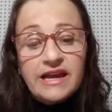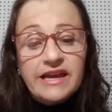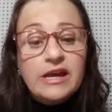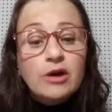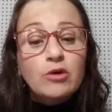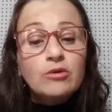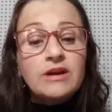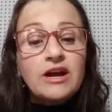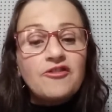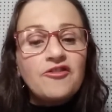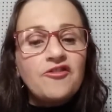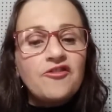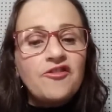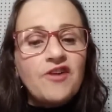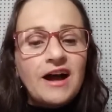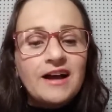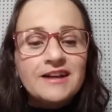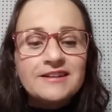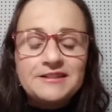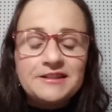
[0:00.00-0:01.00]
iam na
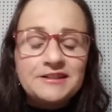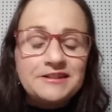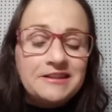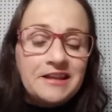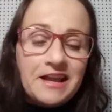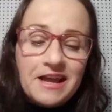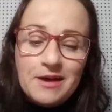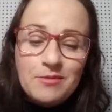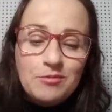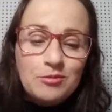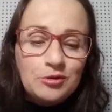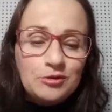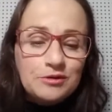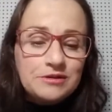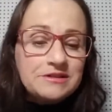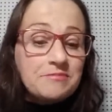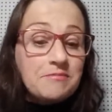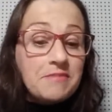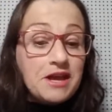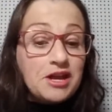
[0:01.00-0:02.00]
face
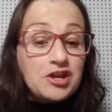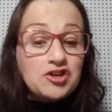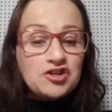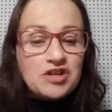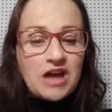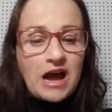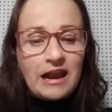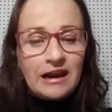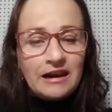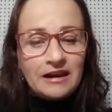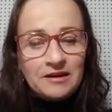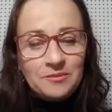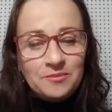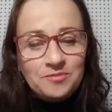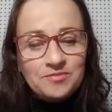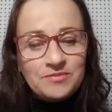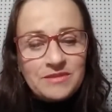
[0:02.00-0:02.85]
trêmulos beijá-la.